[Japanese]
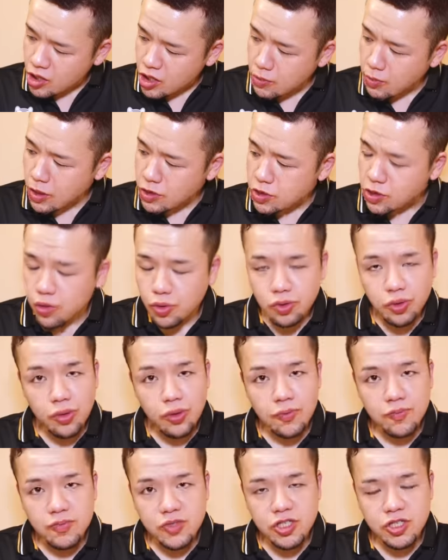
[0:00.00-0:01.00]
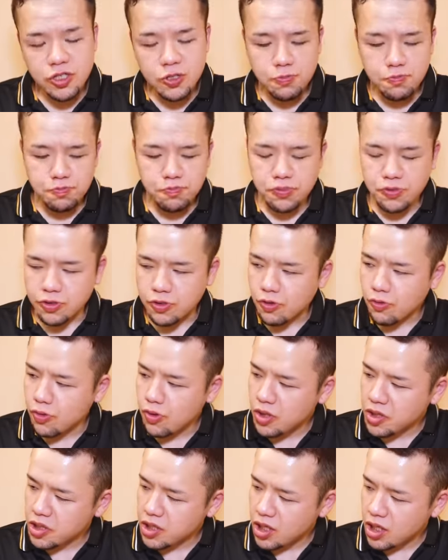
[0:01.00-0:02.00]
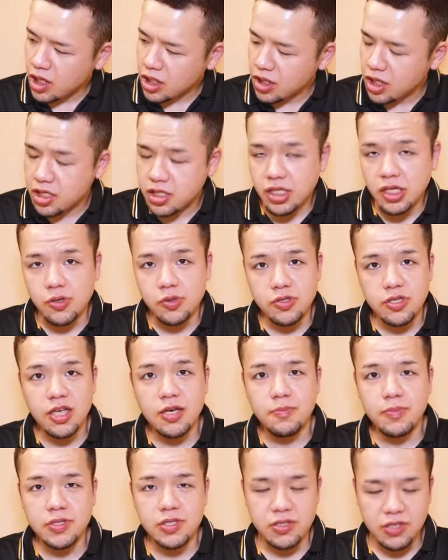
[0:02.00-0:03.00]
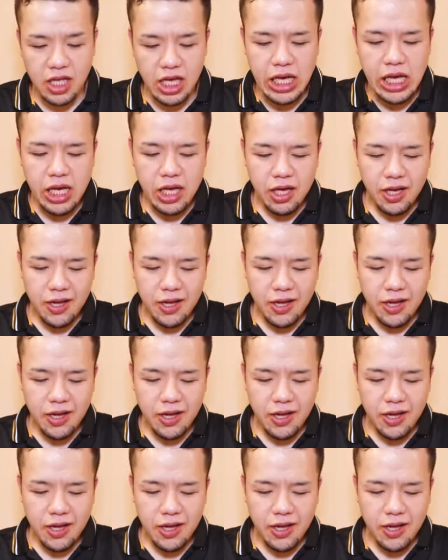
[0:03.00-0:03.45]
今ちょうどにじゅっぷん超えたあたりでございますね。